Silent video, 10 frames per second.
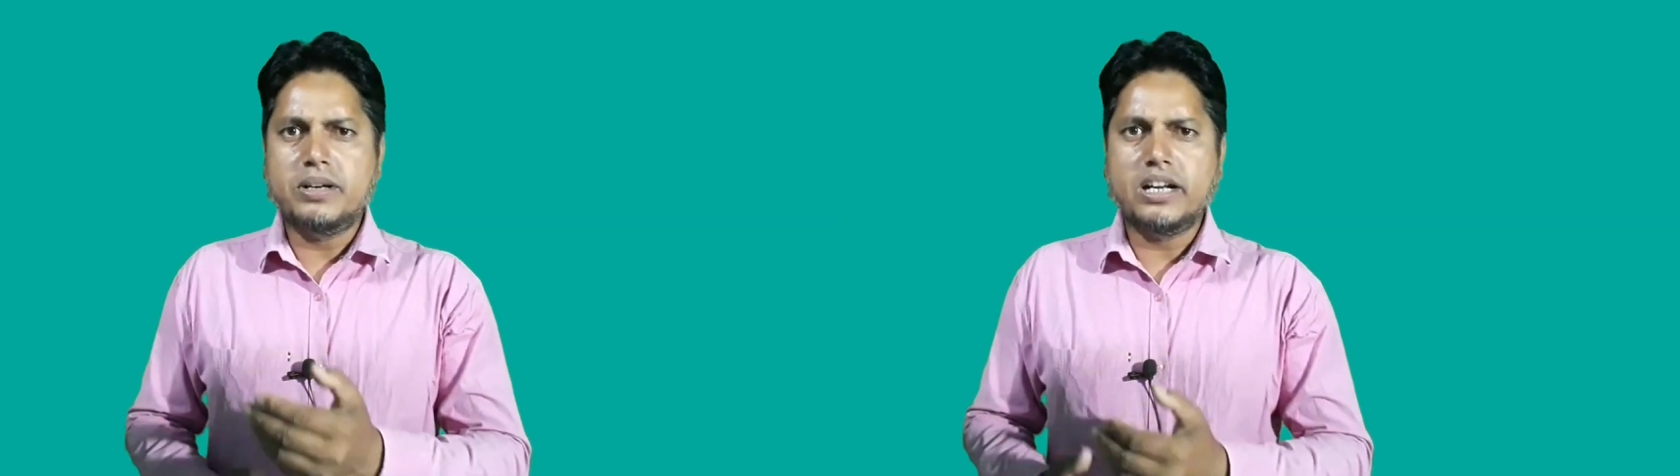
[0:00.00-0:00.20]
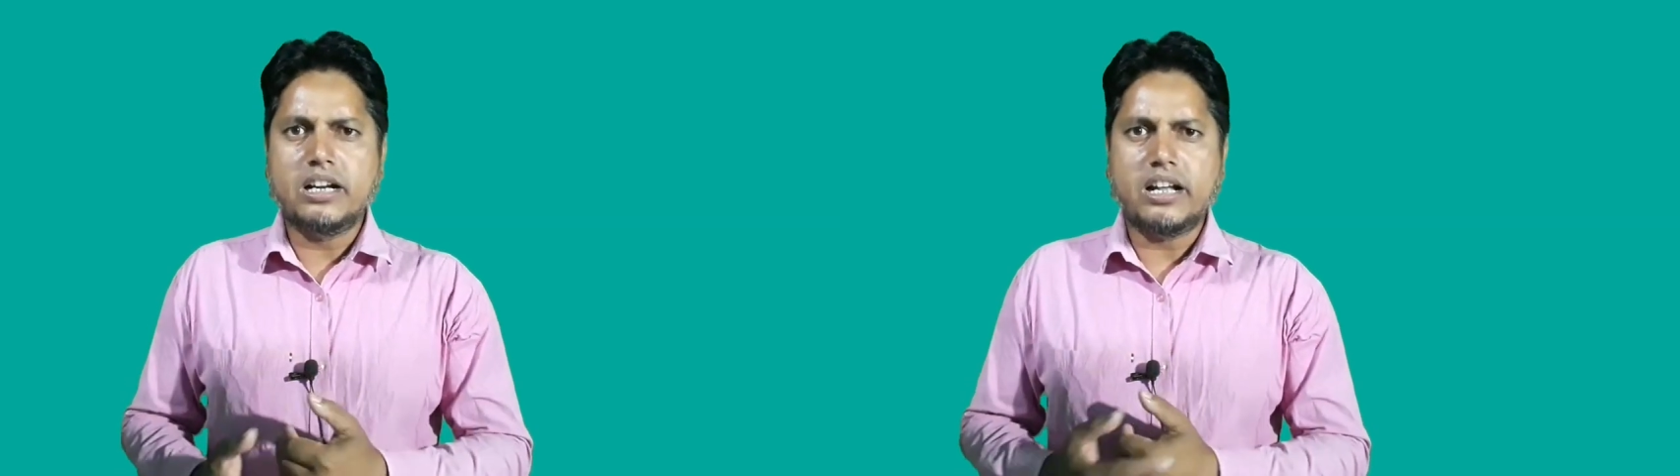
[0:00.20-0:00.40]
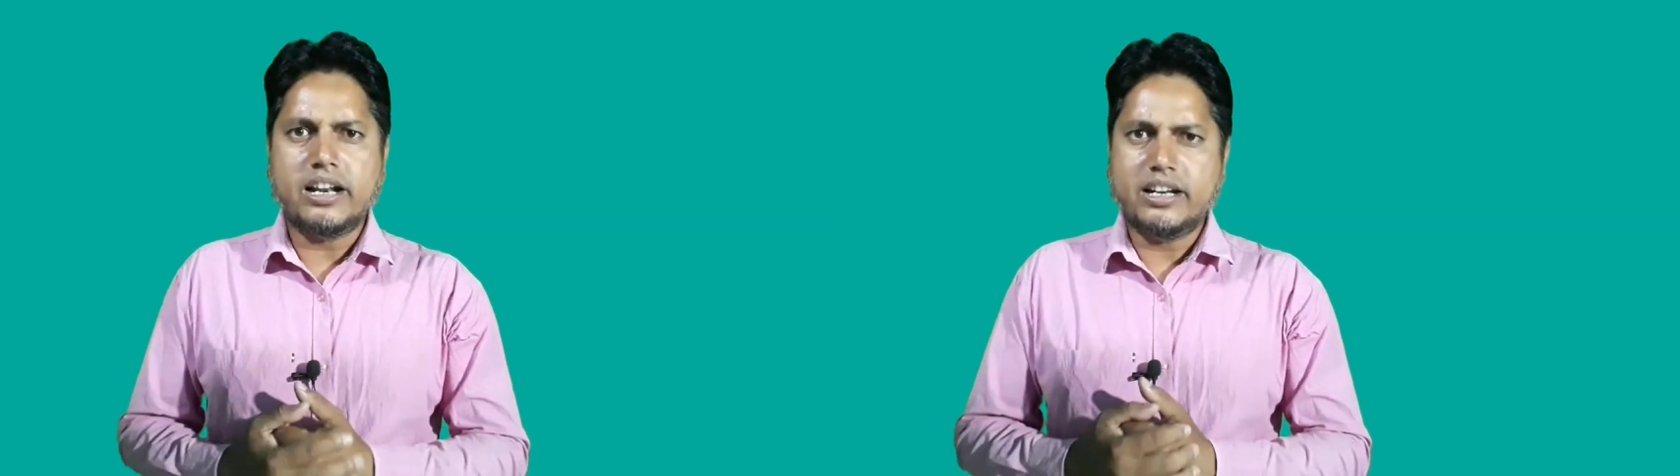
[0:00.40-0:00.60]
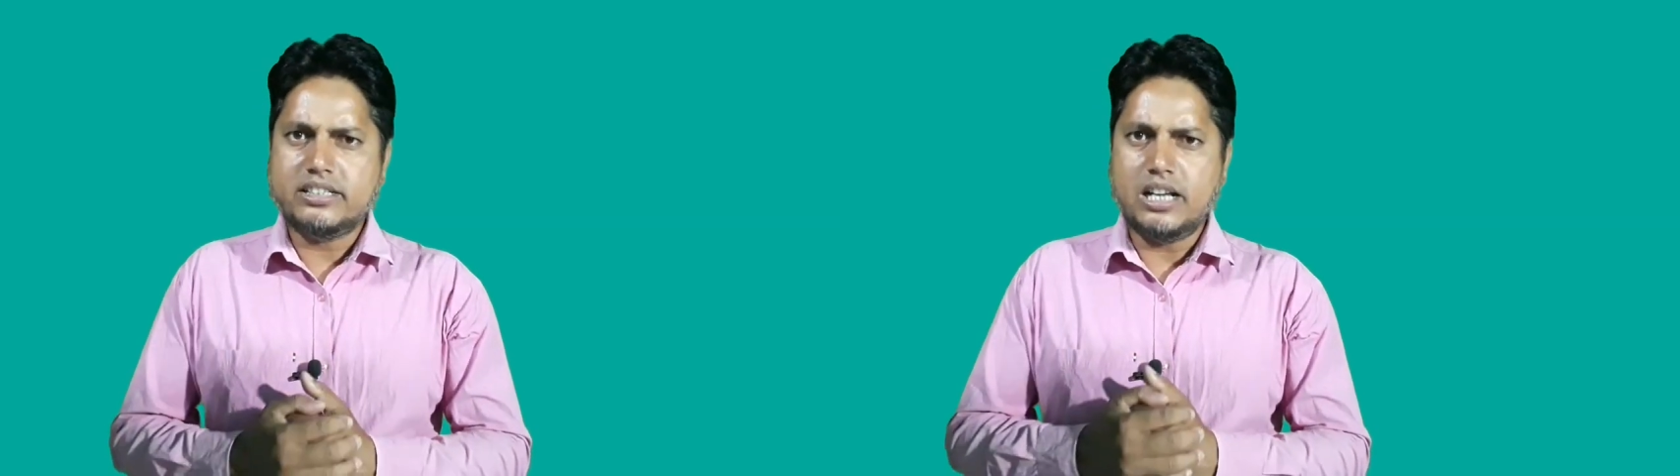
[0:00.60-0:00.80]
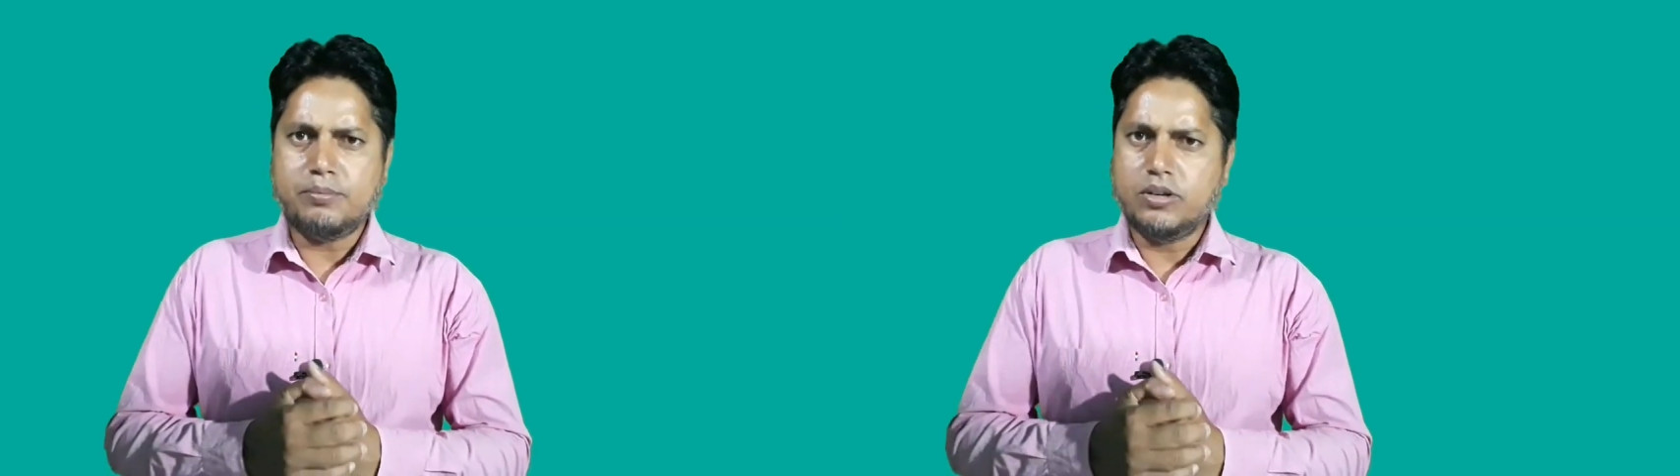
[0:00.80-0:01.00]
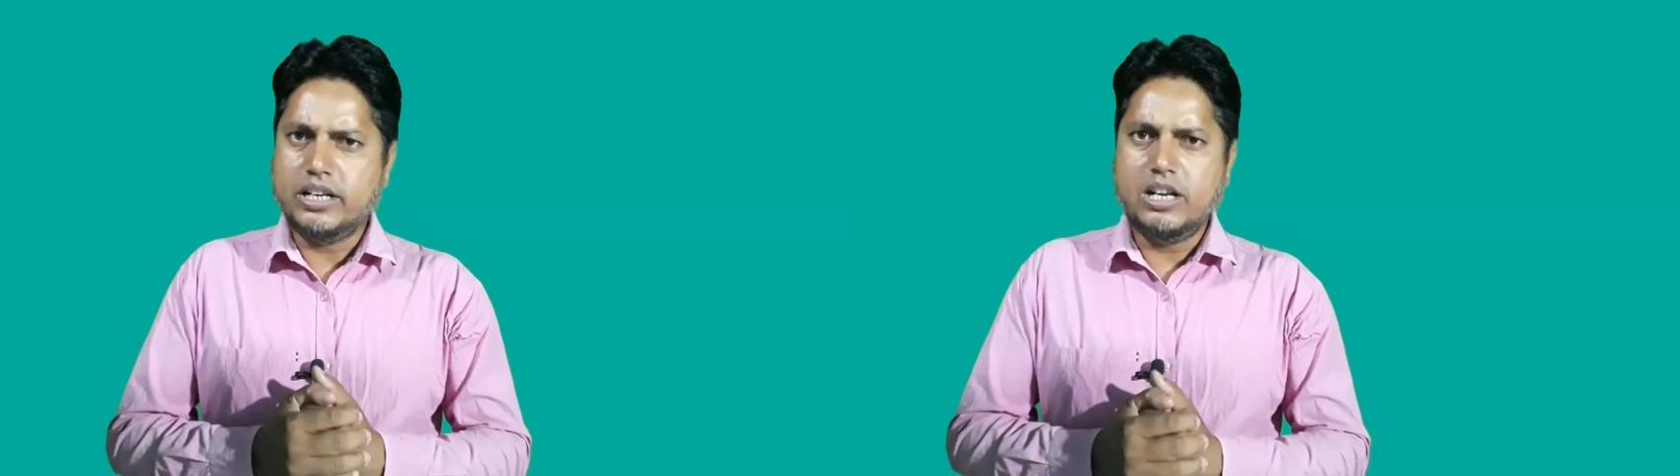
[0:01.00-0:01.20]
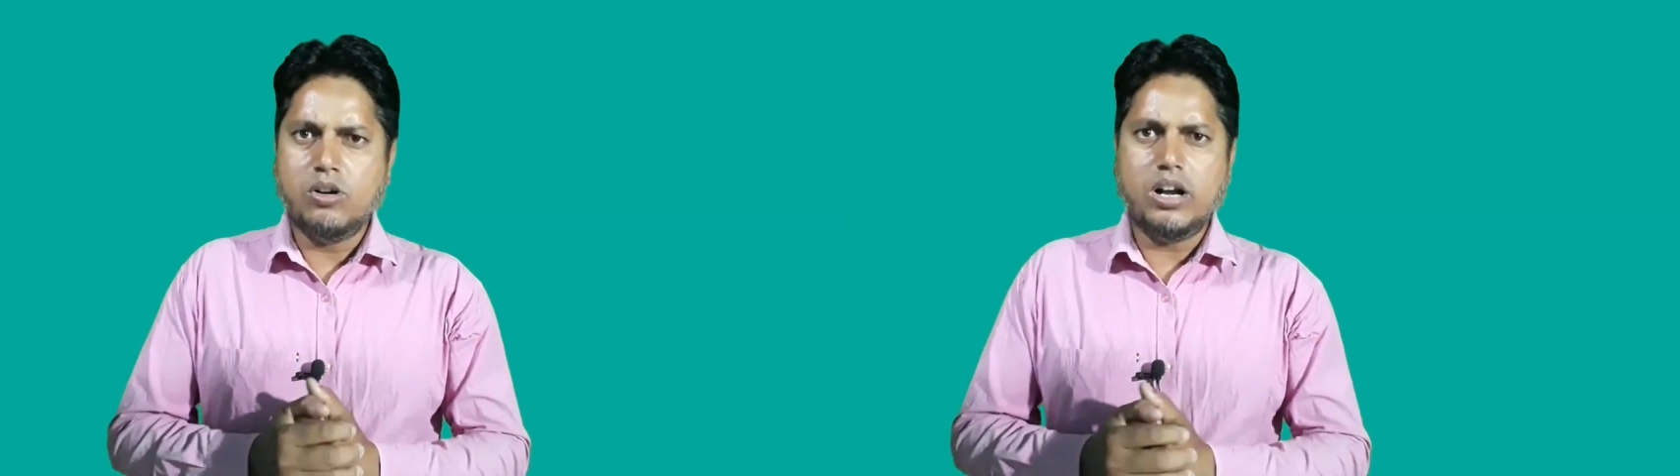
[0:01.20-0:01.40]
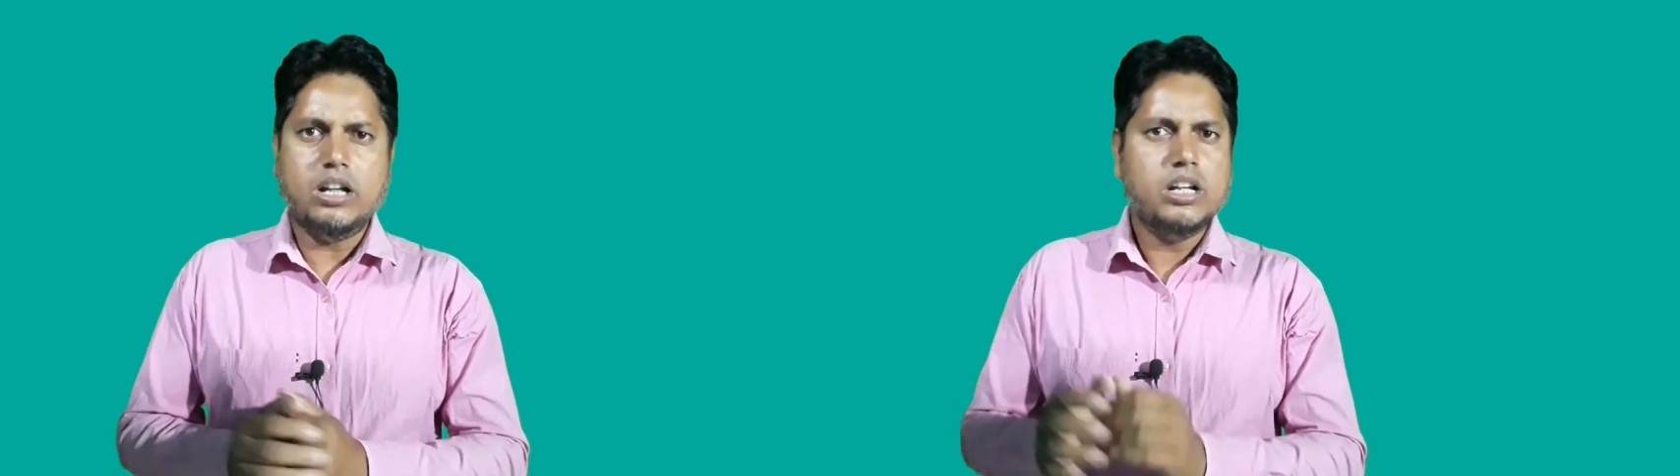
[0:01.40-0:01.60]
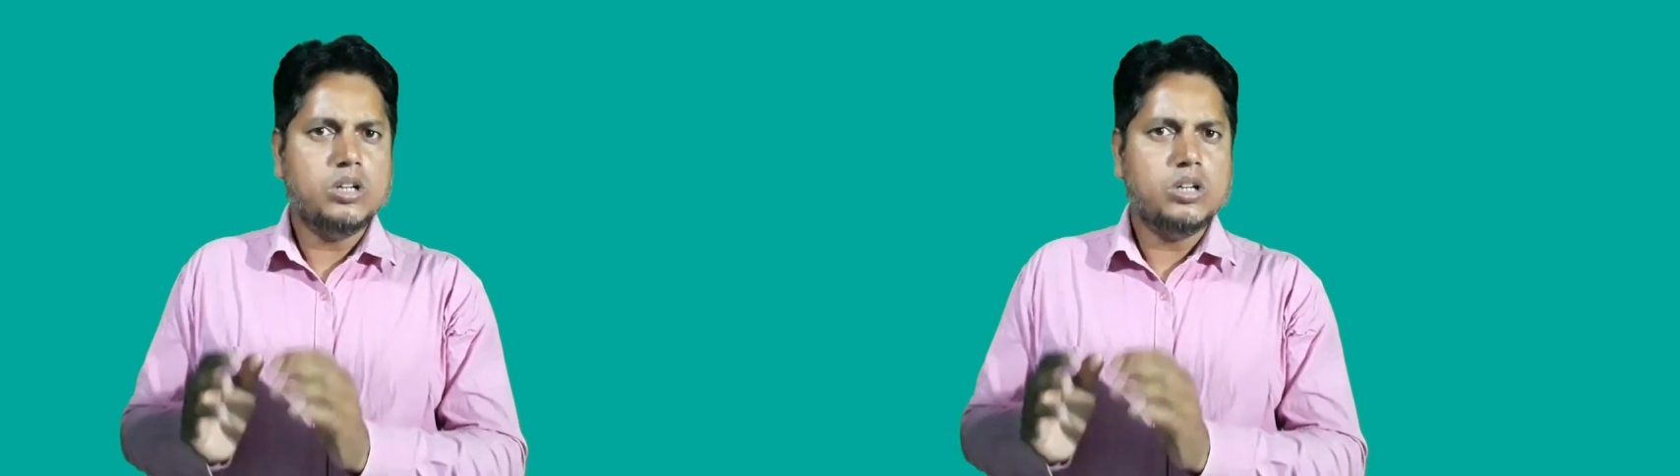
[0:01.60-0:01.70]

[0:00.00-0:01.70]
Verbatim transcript: मेडिकल कराने से आपको नहीं होगा